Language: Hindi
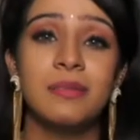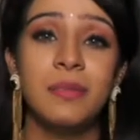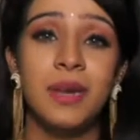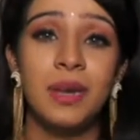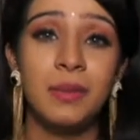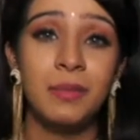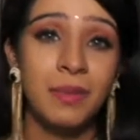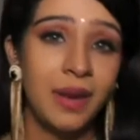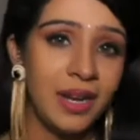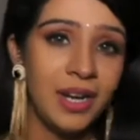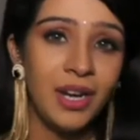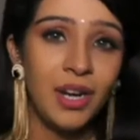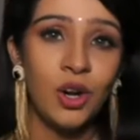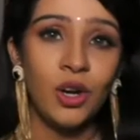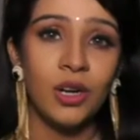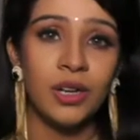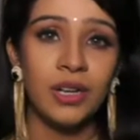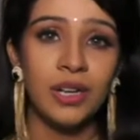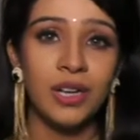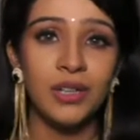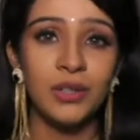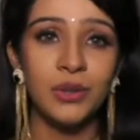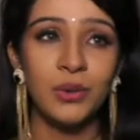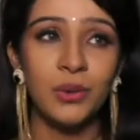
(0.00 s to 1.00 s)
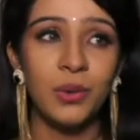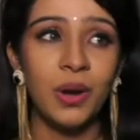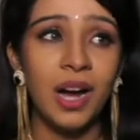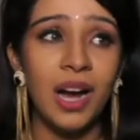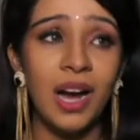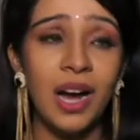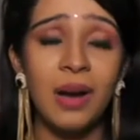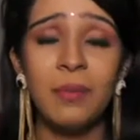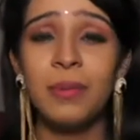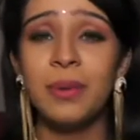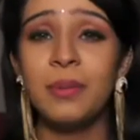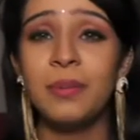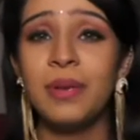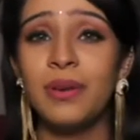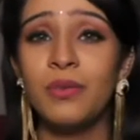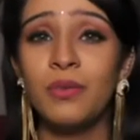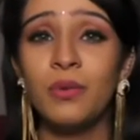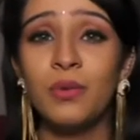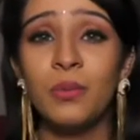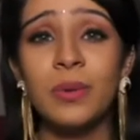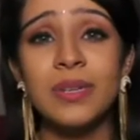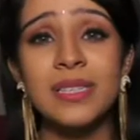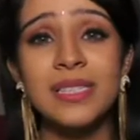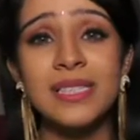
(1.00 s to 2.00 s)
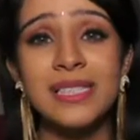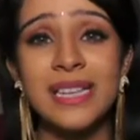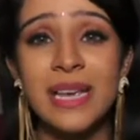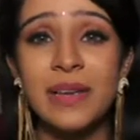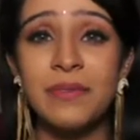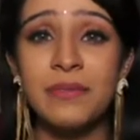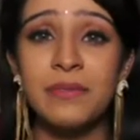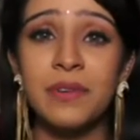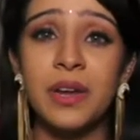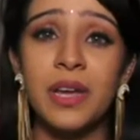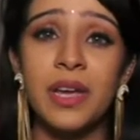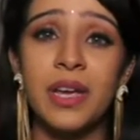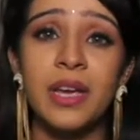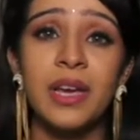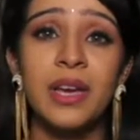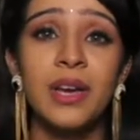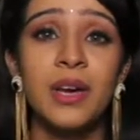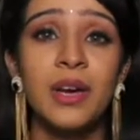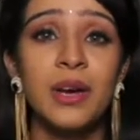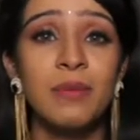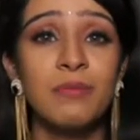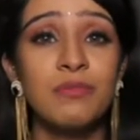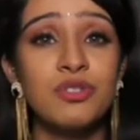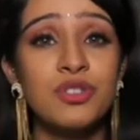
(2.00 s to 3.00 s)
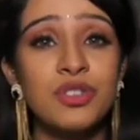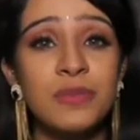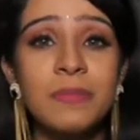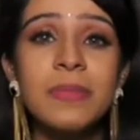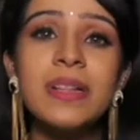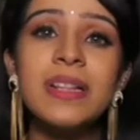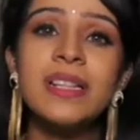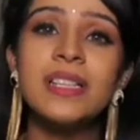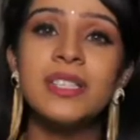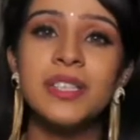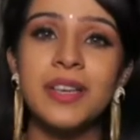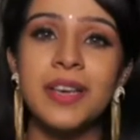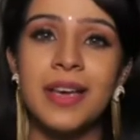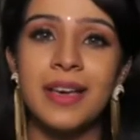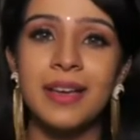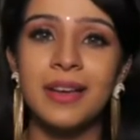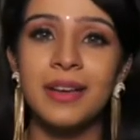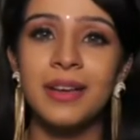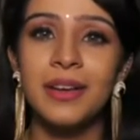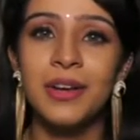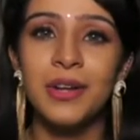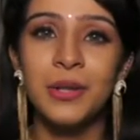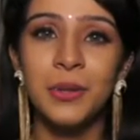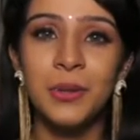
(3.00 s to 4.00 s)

मेरी बेटी लौटा दो कहाँ पे भी है वो बस सेफ रहे मुझे मिल जाए